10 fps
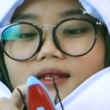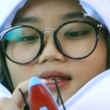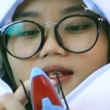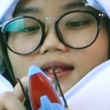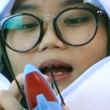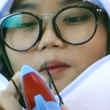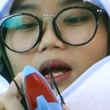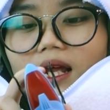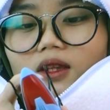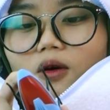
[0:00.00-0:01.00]
di sini
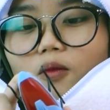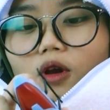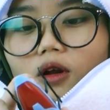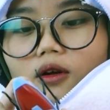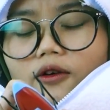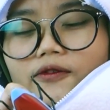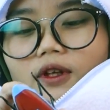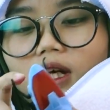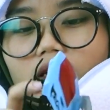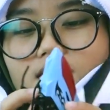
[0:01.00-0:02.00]
sama ada tombol on off-nya